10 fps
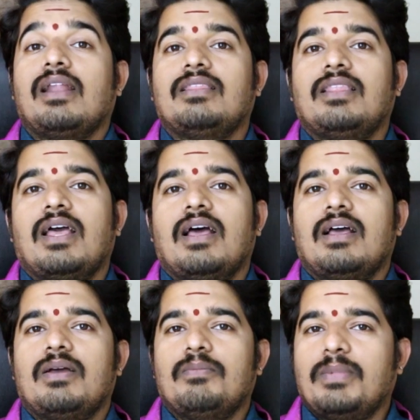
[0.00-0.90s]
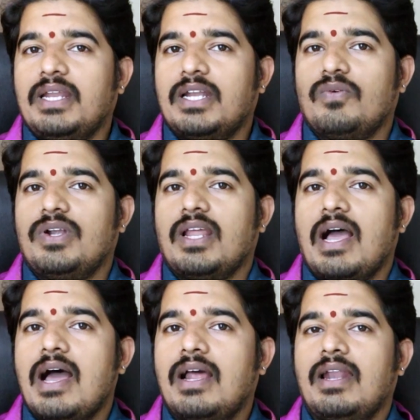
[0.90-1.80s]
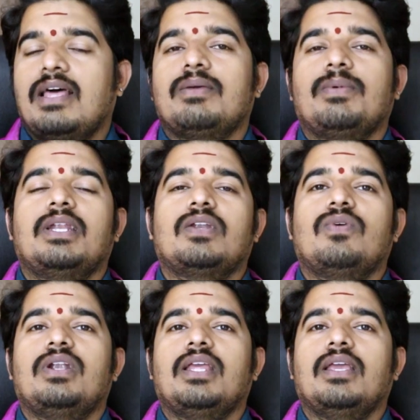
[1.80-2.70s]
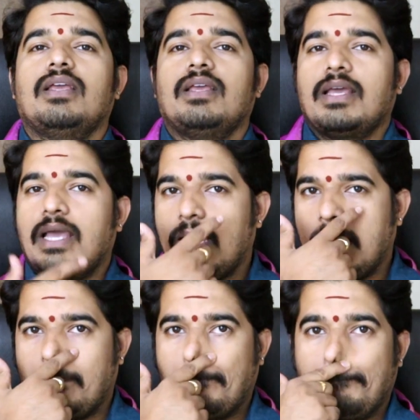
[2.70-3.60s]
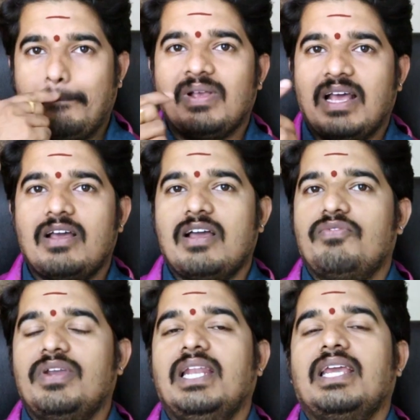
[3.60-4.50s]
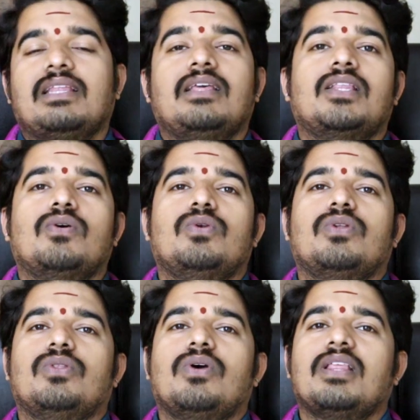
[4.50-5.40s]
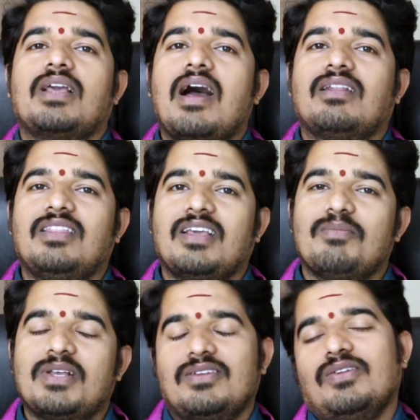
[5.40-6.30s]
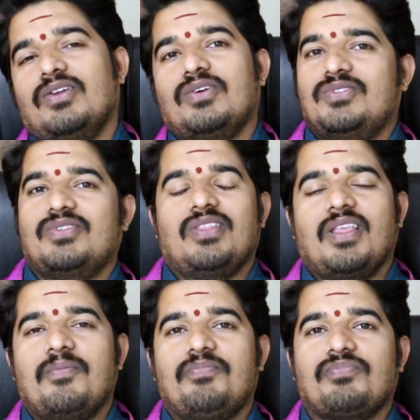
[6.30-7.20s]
ఆనందమైనటువంటి ఆహ్లాదమైనటువంటి ఆ ఫీలింగ్ ఏదైతే ఉంటుందో అది కార్తీక మాసంలోనే వస్తుంది